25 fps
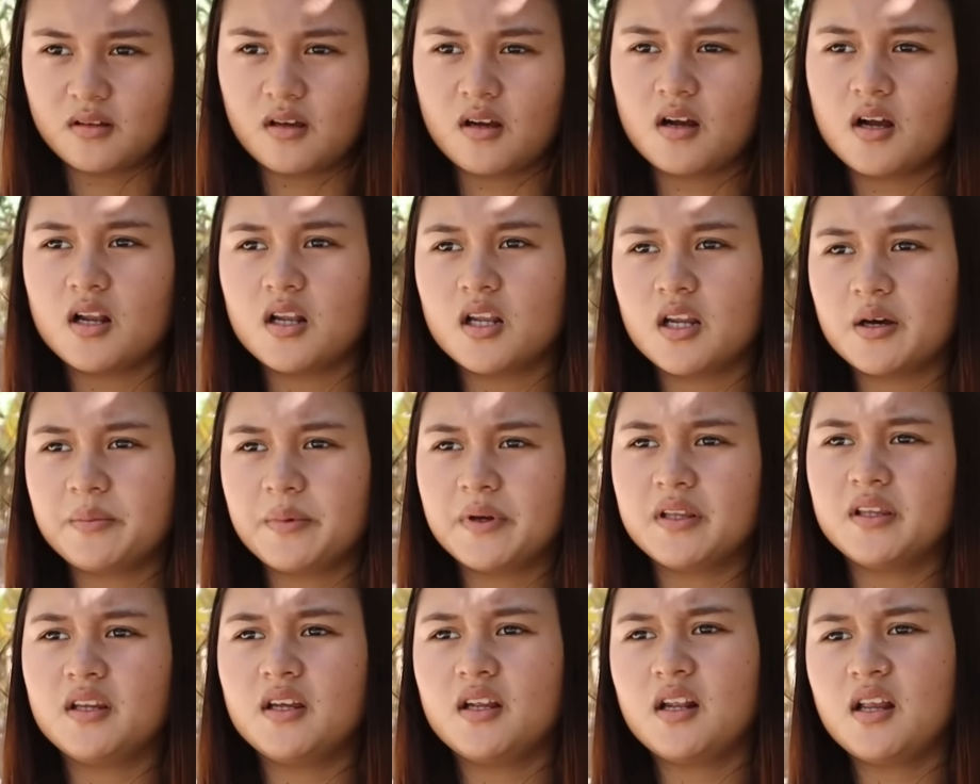Tagal
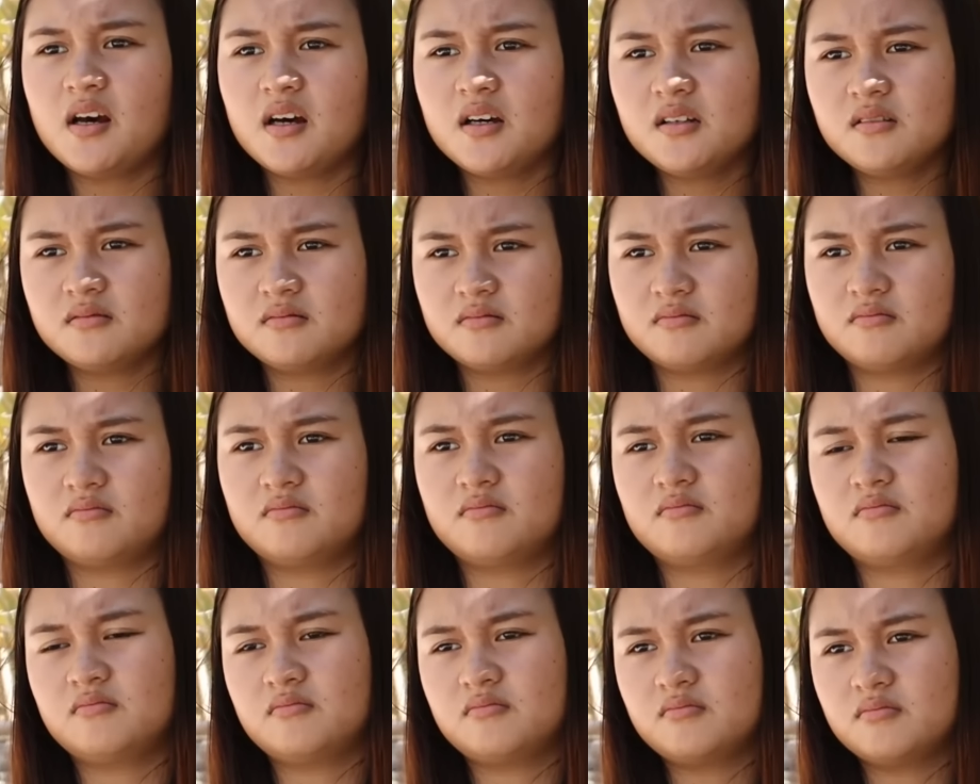naman nila.
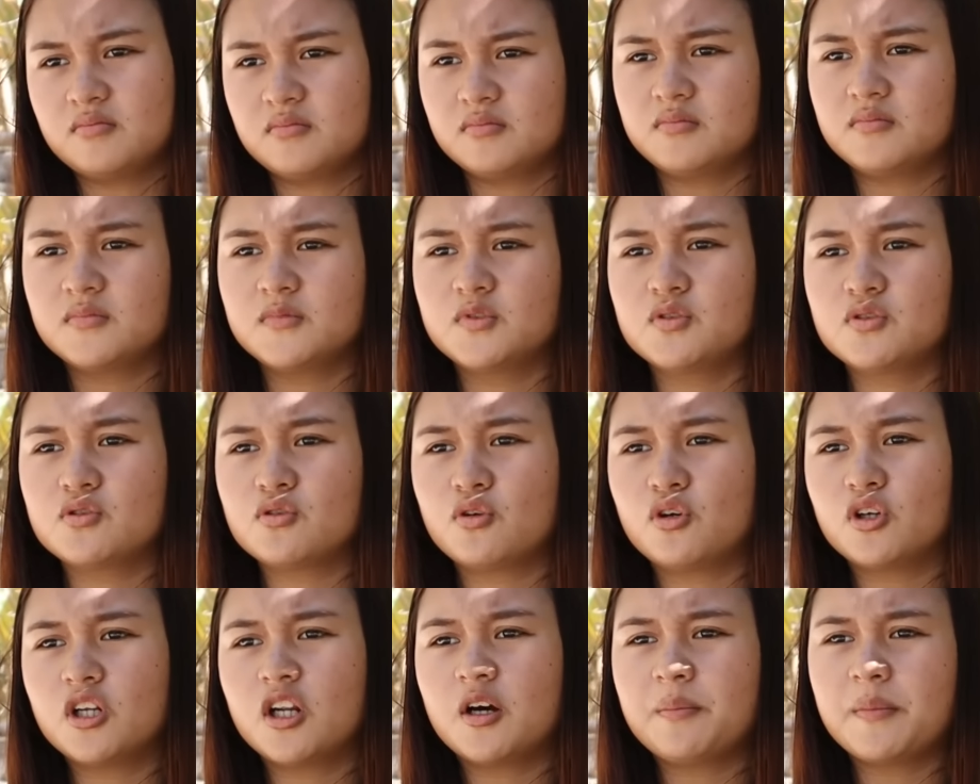
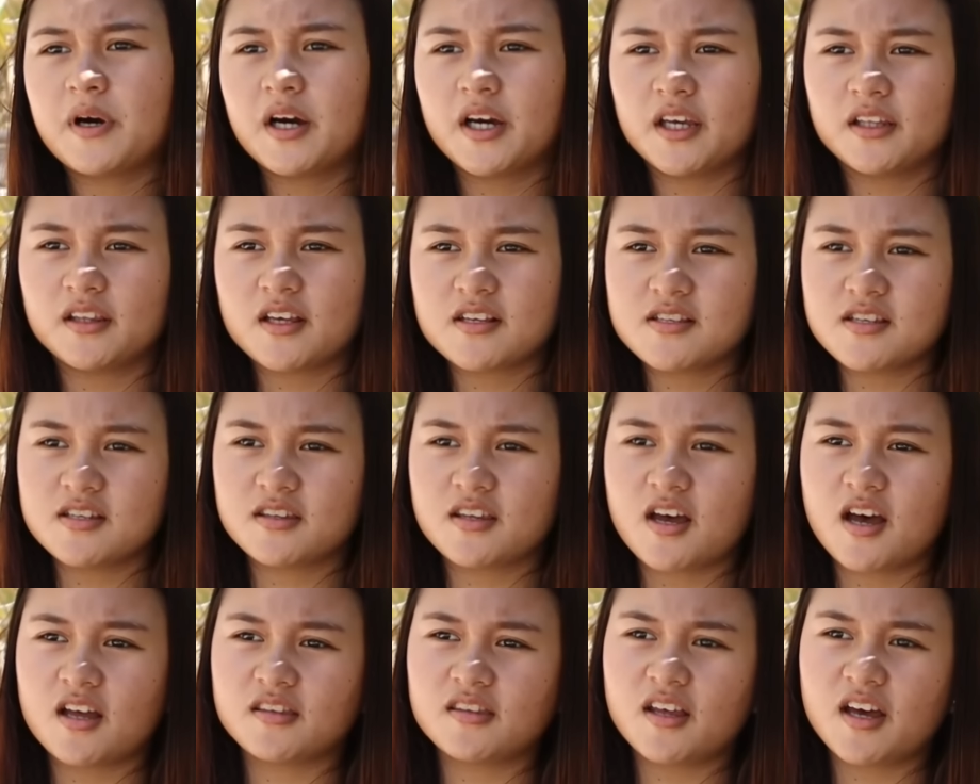Gusto ko nang makita
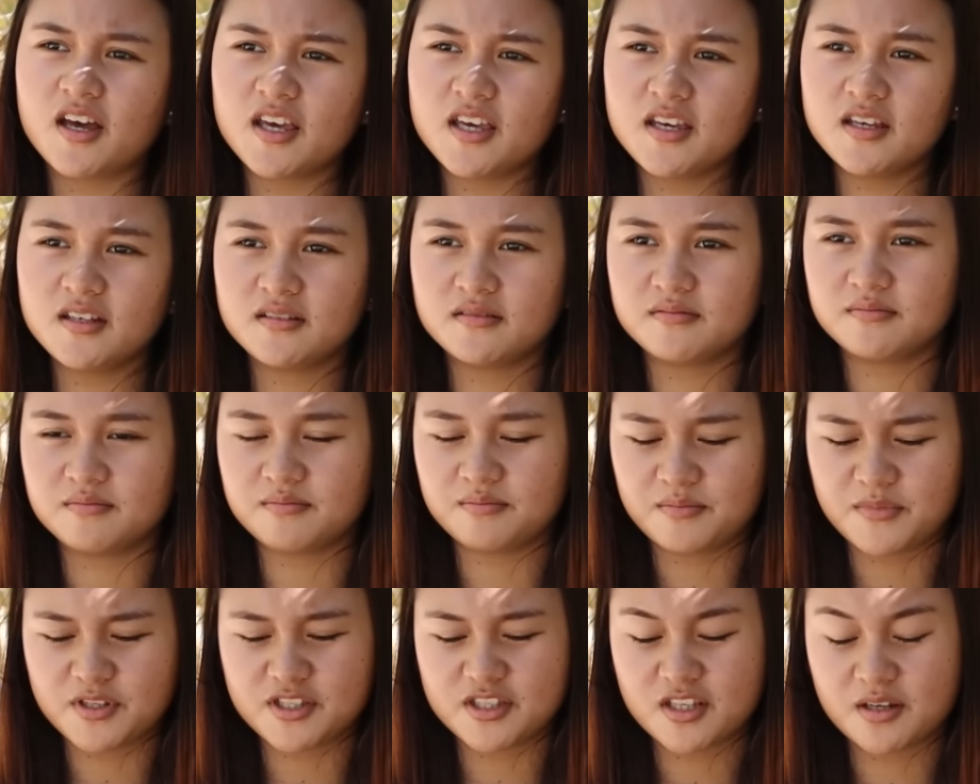si tatay.
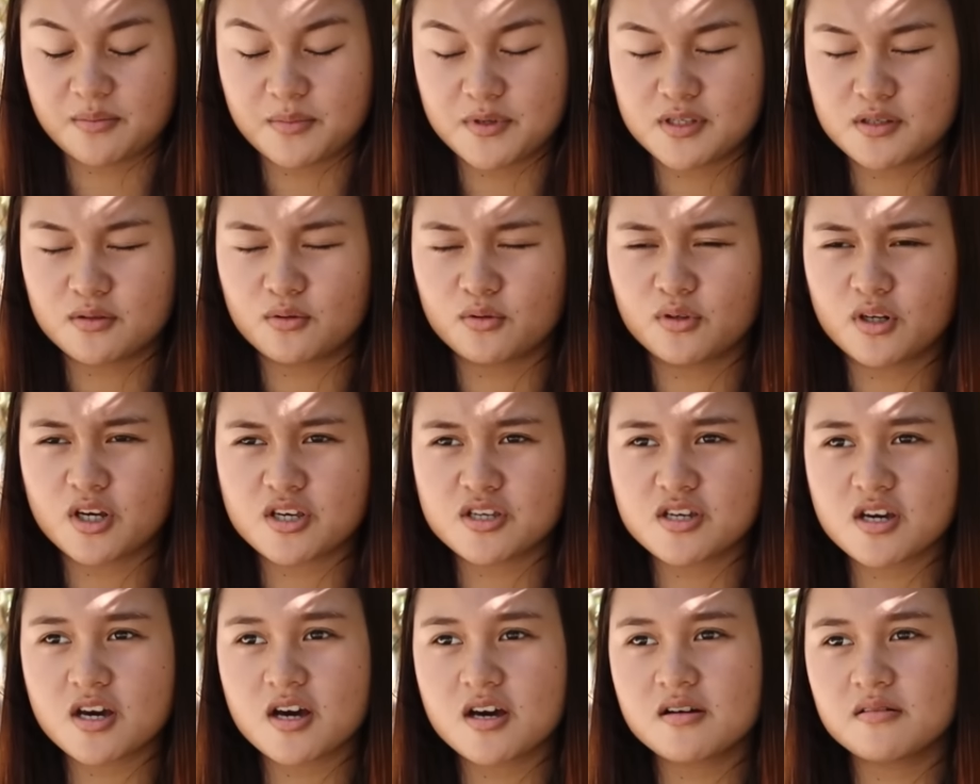Miss na miss ko
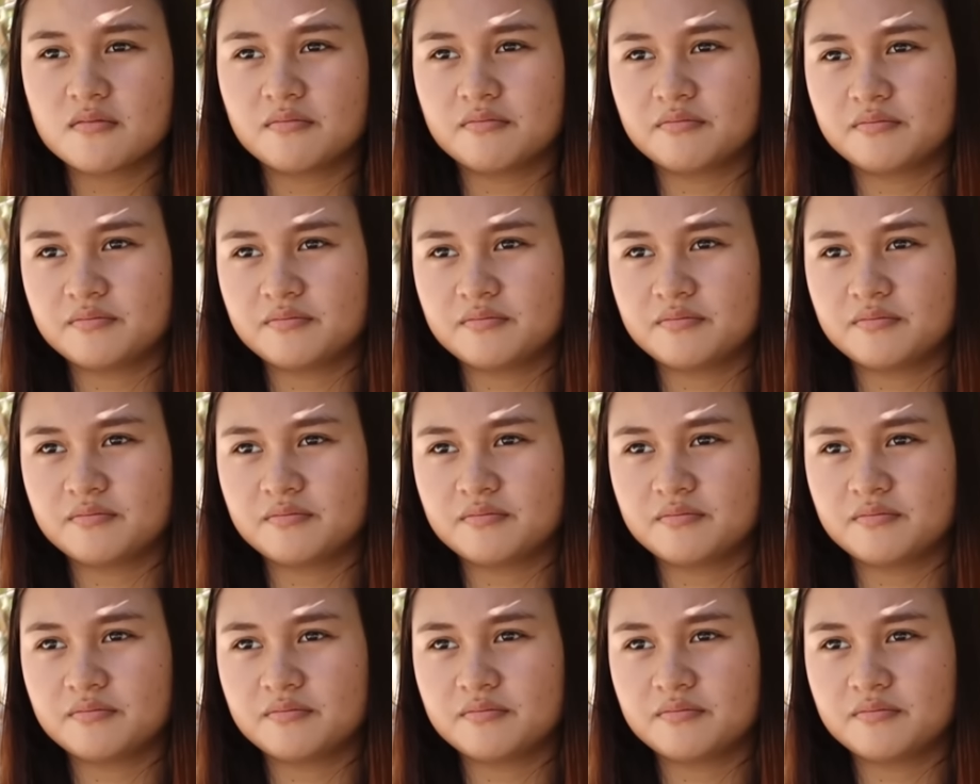na siya.